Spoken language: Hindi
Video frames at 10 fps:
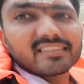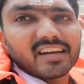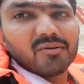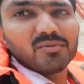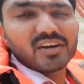
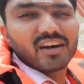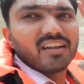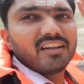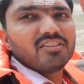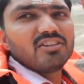साइड में जा
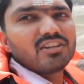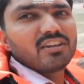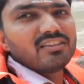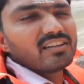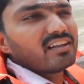रहे हैं नदी के
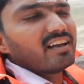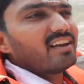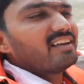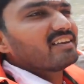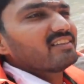अंदर
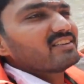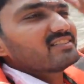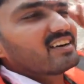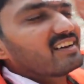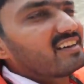गहराई के अंदर
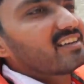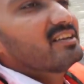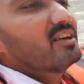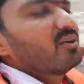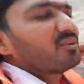जा रहे हैं
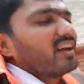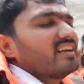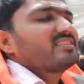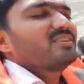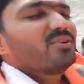और ऐसी